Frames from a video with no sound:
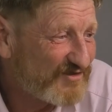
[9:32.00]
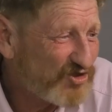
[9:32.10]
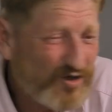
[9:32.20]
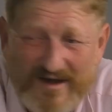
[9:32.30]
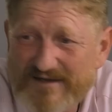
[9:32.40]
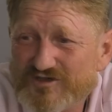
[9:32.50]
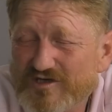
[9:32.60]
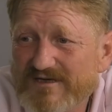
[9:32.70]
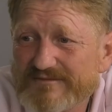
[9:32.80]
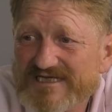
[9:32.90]
Czułem,
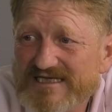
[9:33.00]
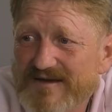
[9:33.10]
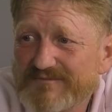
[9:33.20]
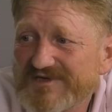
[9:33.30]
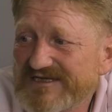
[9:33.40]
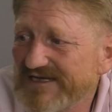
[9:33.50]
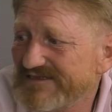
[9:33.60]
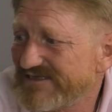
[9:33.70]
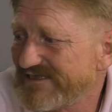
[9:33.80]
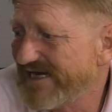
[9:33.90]
czułem, że nie mam
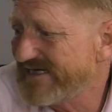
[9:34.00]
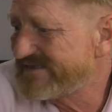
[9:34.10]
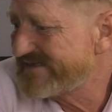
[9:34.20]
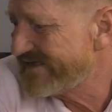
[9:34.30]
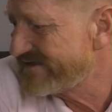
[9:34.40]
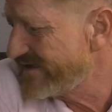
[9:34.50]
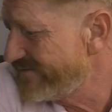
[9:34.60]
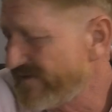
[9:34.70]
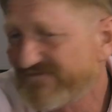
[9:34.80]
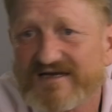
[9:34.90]
pieniędzy, że ja chcę,
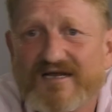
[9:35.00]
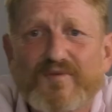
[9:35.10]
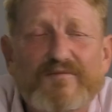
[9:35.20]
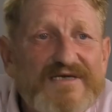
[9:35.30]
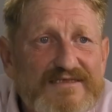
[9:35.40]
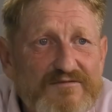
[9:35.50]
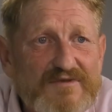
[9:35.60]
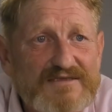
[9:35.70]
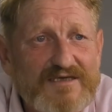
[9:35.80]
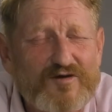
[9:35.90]
że mam fajne
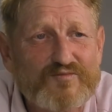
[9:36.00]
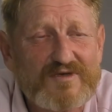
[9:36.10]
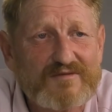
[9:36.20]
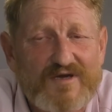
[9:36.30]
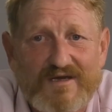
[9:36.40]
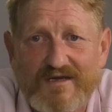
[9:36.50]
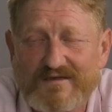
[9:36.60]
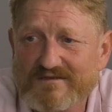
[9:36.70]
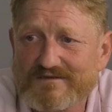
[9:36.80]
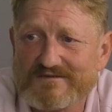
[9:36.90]
pomysły. Ja sobie kupiłem,
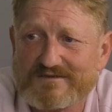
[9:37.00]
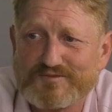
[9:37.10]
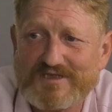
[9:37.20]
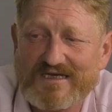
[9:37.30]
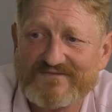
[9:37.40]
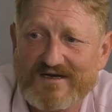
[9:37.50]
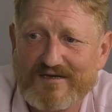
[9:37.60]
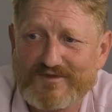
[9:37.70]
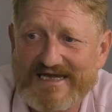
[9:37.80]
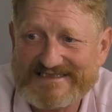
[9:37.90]
y,
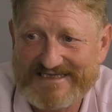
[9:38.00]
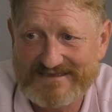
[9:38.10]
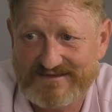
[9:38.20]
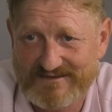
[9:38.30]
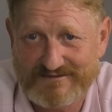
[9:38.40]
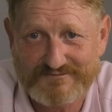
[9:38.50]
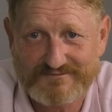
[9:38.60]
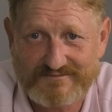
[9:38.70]
sprzedawałem gazety.